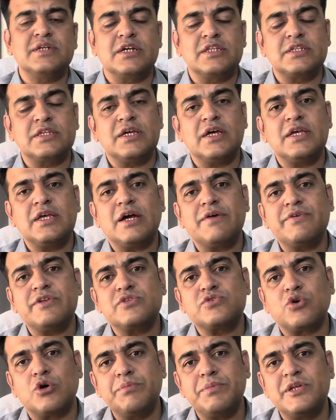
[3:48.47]
जाती है या फिर इस
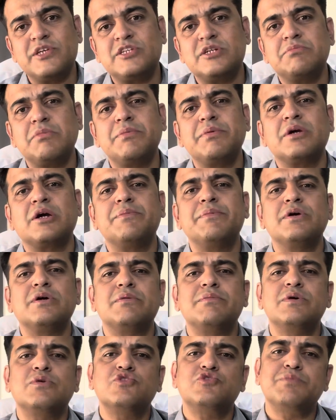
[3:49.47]
कॉम्बिनेशन में भी कभी
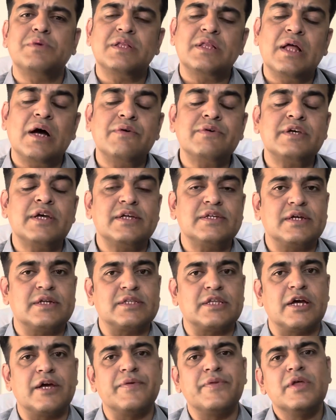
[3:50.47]
कभी कुछ बदलाव किया
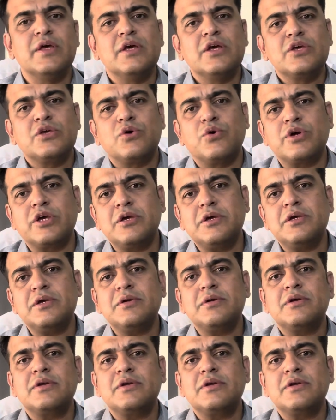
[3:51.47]
जाता है क्योंकि